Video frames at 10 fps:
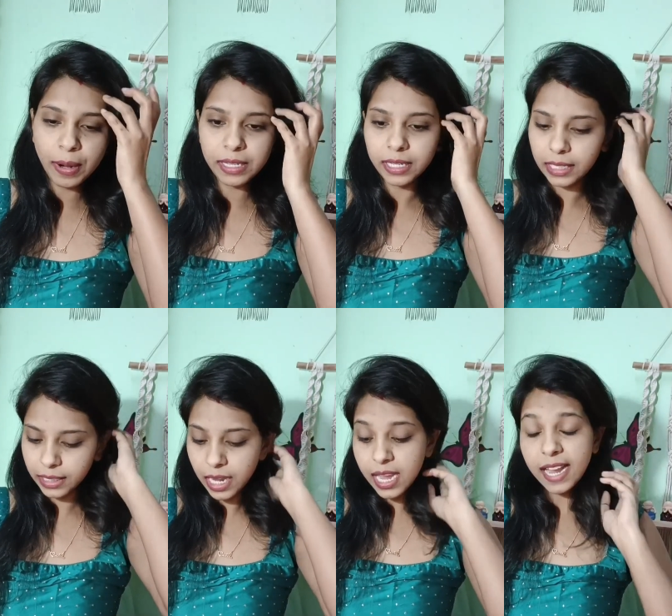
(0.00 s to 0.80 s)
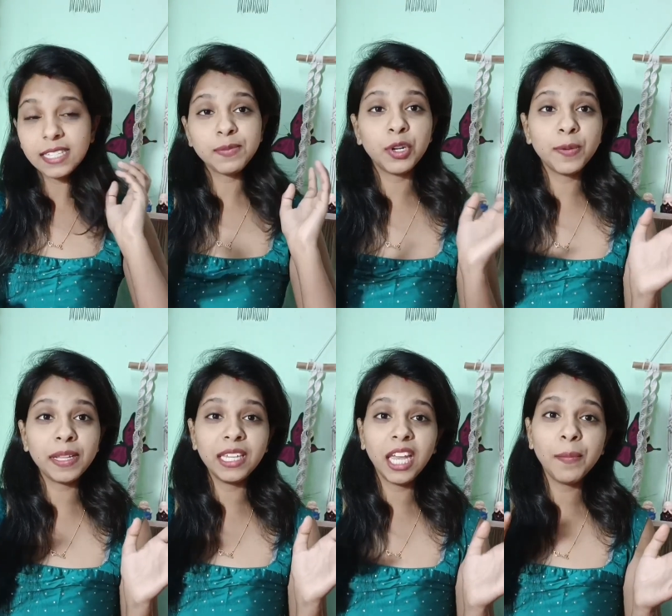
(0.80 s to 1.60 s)
वो वाली दिक्कत नहीं एंड सबसे बड़ी
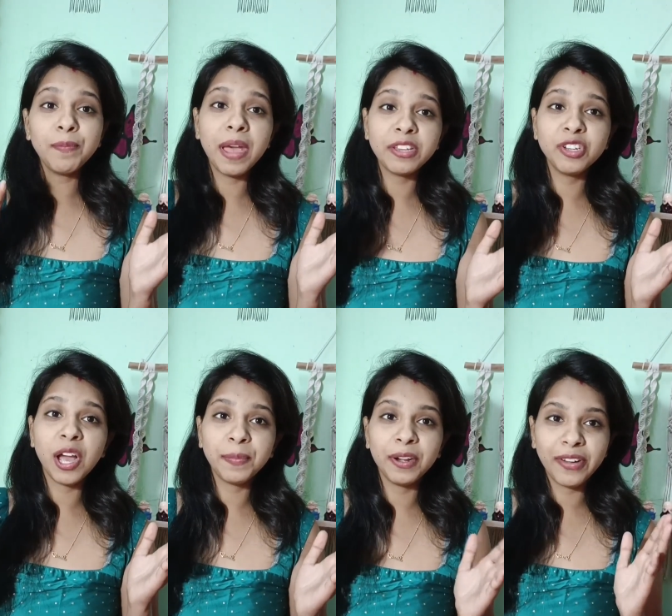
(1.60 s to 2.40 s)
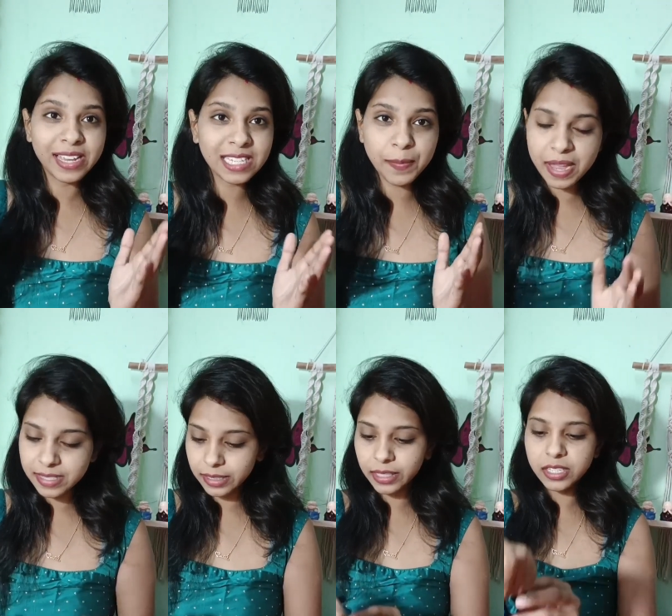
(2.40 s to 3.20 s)
बात यह आप मैचिंग आपके ड्रेस का
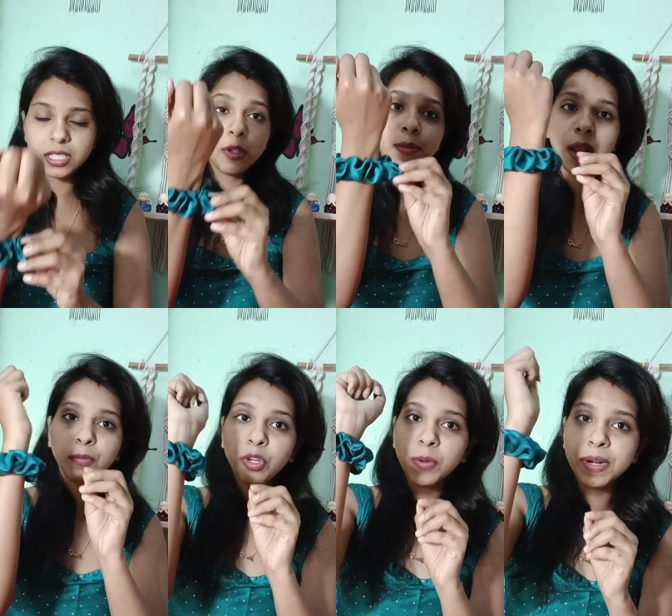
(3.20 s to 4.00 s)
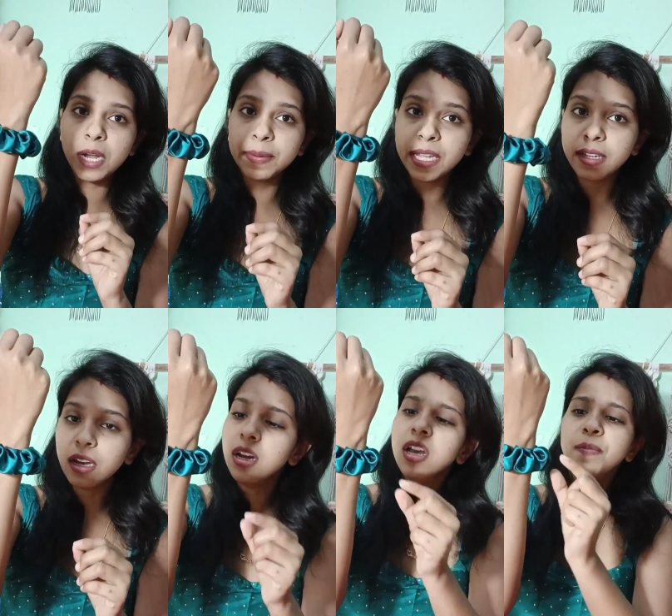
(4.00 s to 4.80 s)
पहन सकते हैं जैसे भी मैंने आपको ये बना
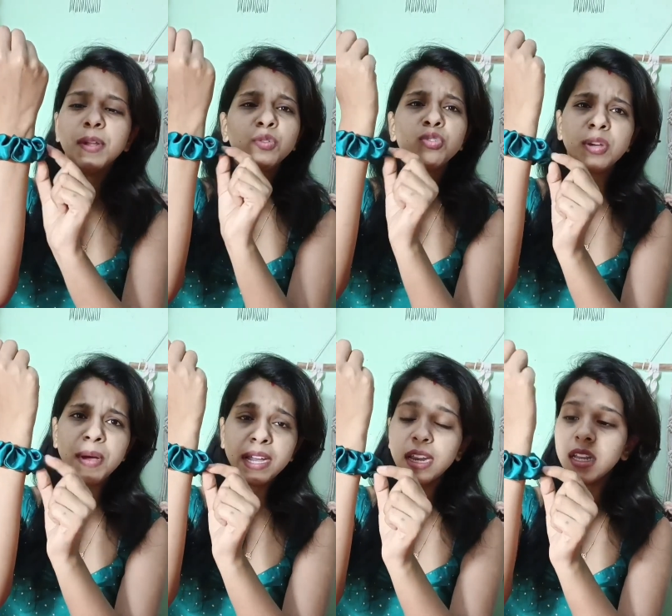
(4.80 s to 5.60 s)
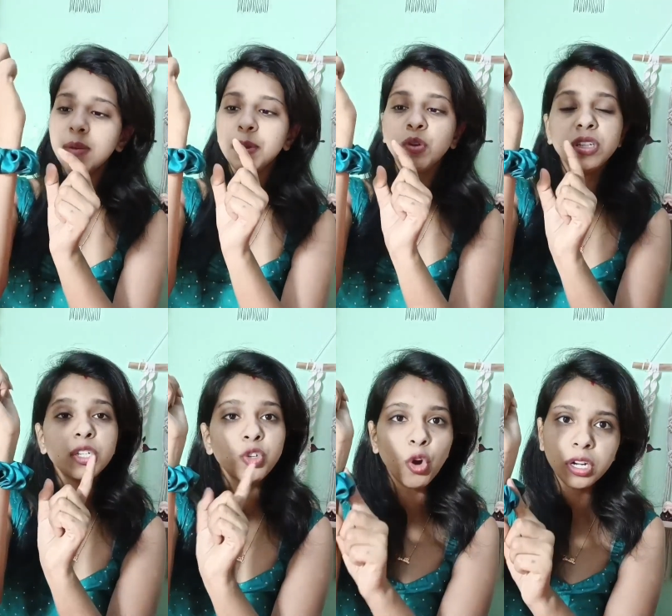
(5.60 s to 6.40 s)
बताया था मैंने इसको जमाया नहीं है बिकॉज
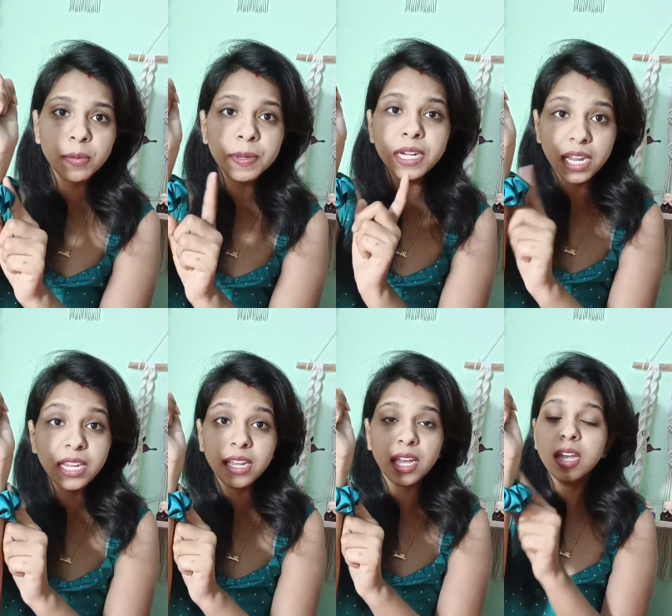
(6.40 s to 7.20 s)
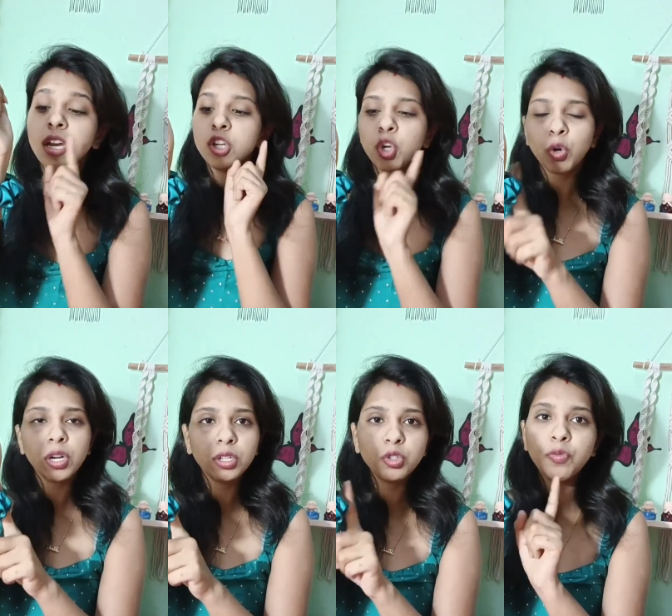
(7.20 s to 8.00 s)
ये शॉर्टन भी नहीं है
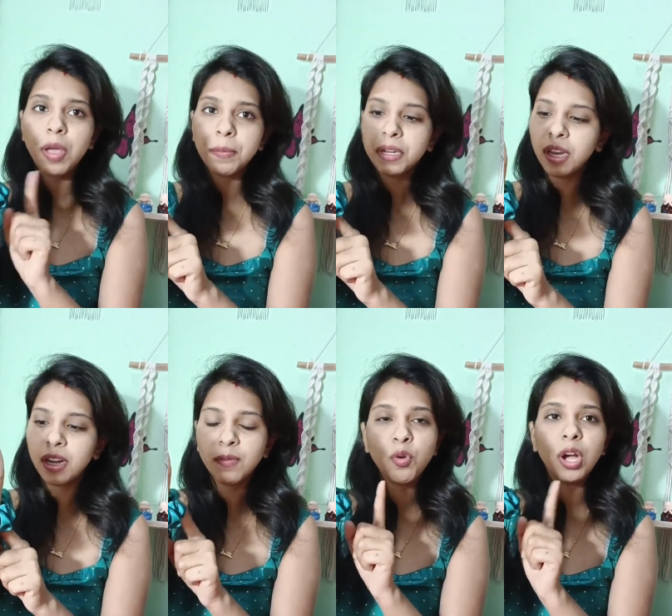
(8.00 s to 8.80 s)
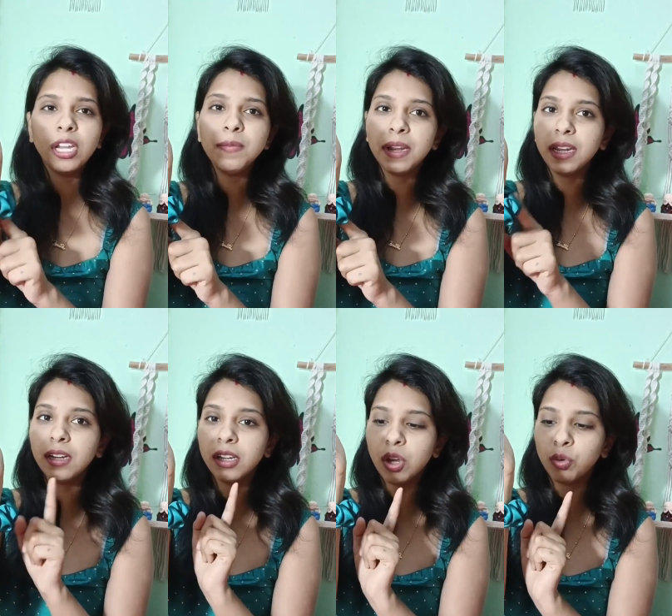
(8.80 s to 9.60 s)
शॉर्टन का जो फैब्रिक है ना वो कल ही मैंने
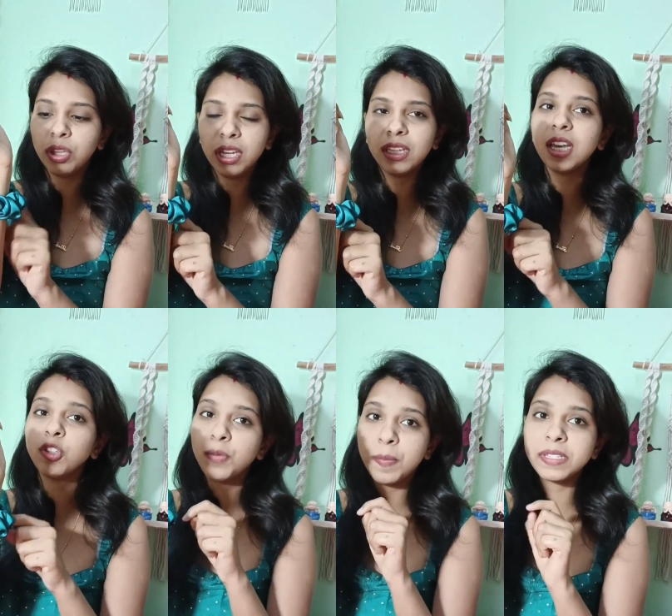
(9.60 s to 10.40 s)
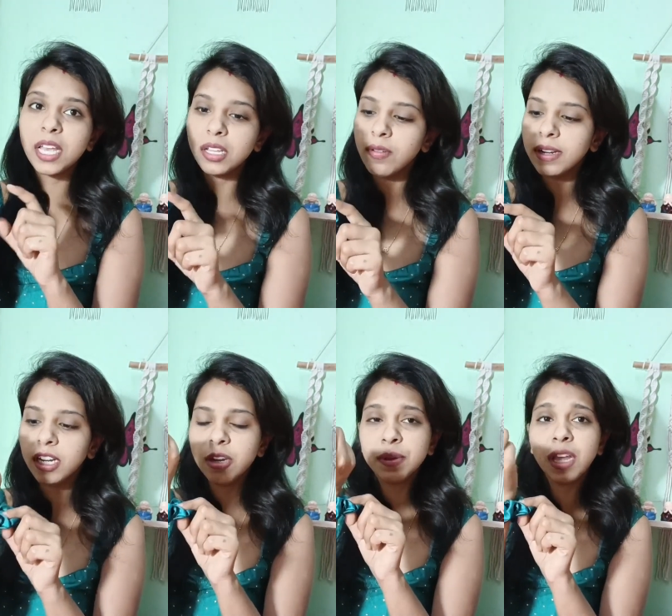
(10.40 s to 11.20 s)
एक लड़की को दे दिया जो मेरे पास ज़्यादा
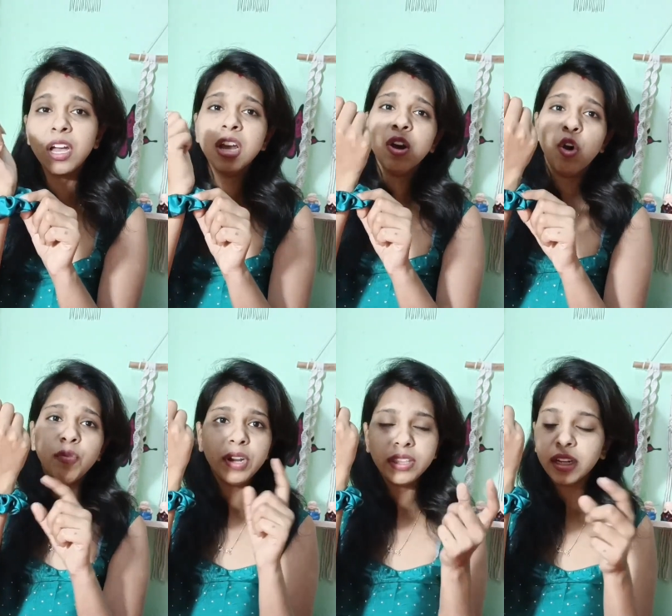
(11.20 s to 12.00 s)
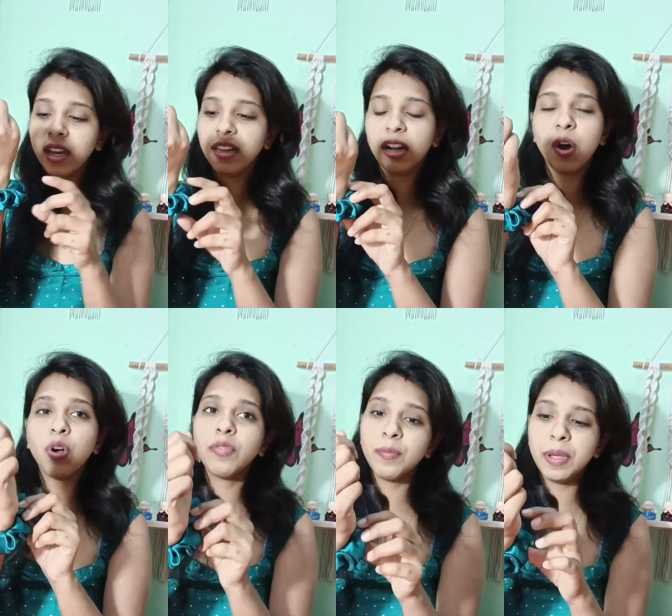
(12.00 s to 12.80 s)
क्वांटिटी में था और फिर अंदर कहीं रखा
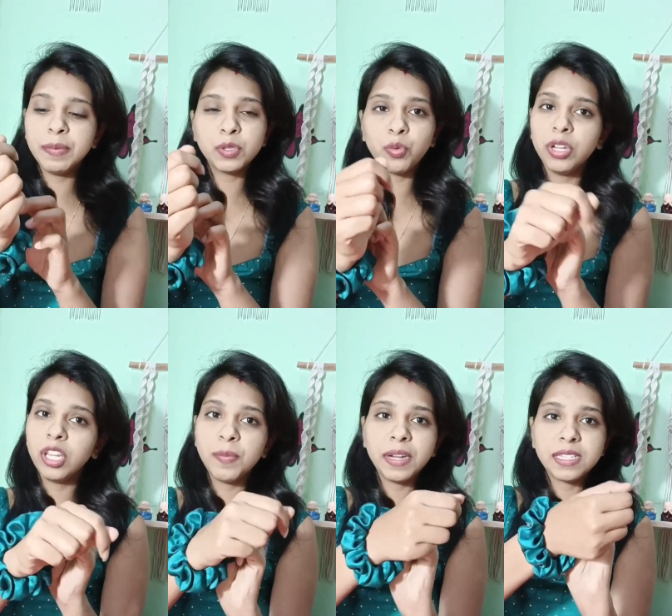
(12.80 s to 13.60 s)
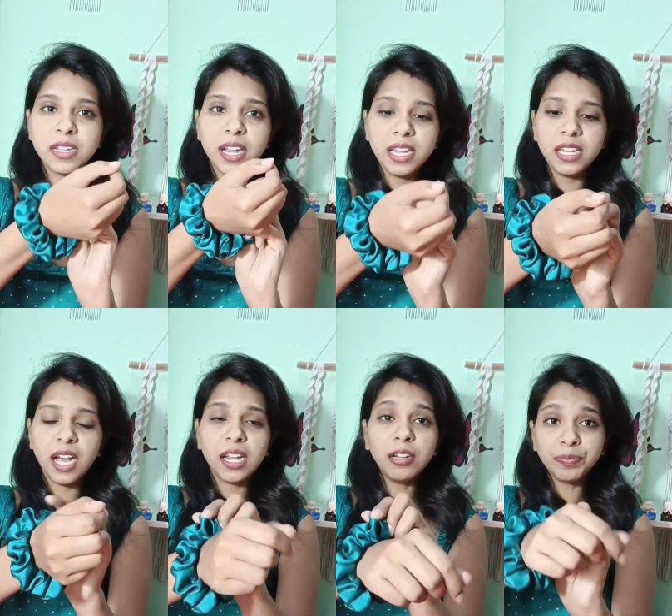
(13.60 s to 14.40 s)
होगा फिर बेबी सो रही थी तो मैंने इसलिए नहीं
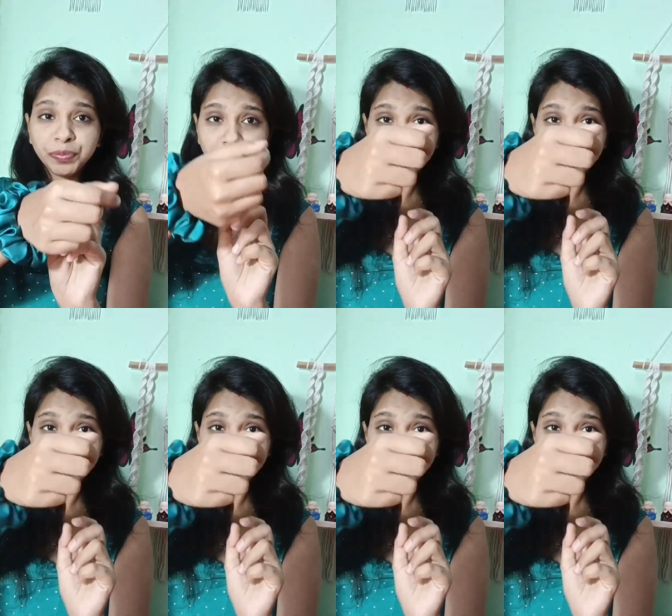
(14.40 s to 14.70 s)
निकाला